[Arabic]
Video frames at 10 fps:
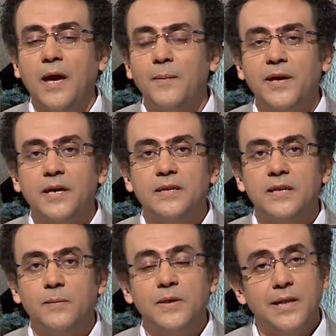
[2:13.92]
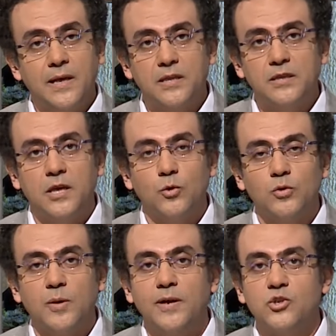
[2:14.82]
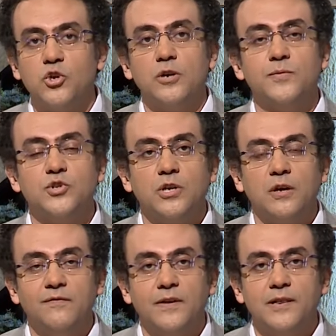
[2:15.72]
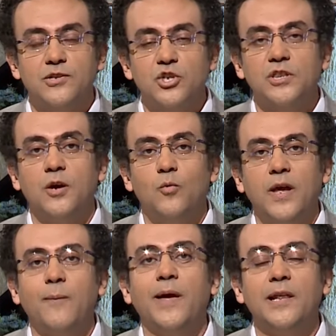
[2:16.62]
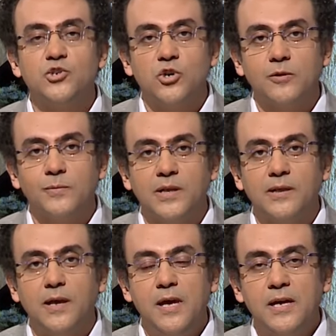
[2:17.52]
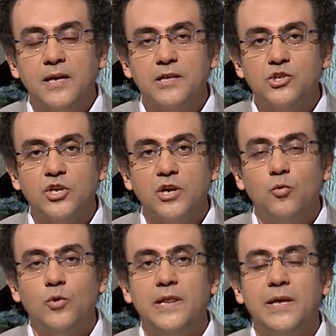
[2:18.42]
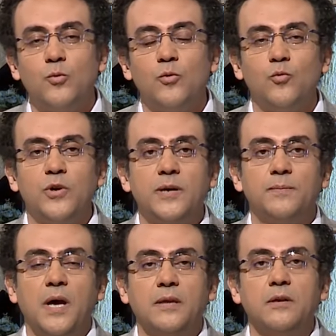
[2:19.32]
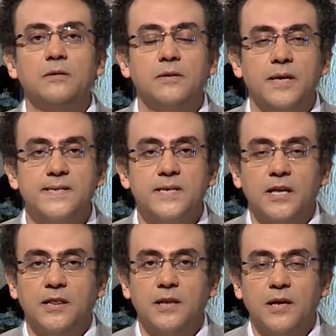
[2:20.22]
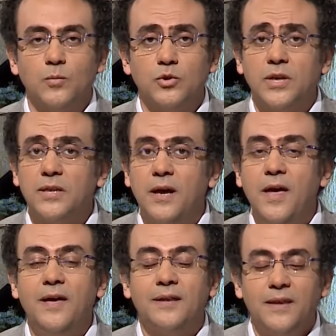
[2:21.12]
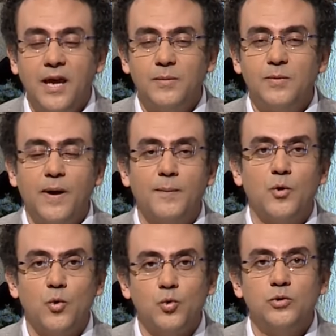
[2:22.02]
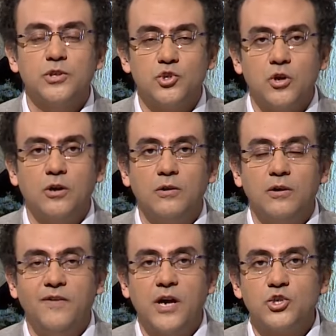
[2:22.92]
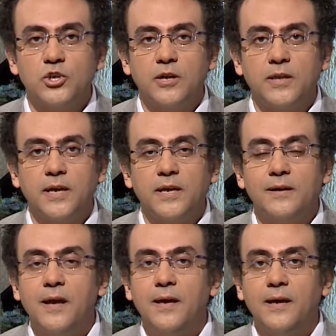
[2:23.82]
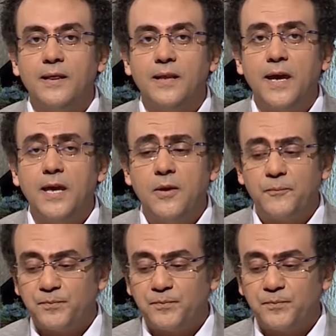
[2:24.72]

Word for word: اماكن جميله جدا وطبعا شرم الشيخ في الشتاء وجمال شرم الشيخ وهي بتحتضن هذا المنتدى ده هيبقى موجود ان شاء الله في 10 يناير اللي جاي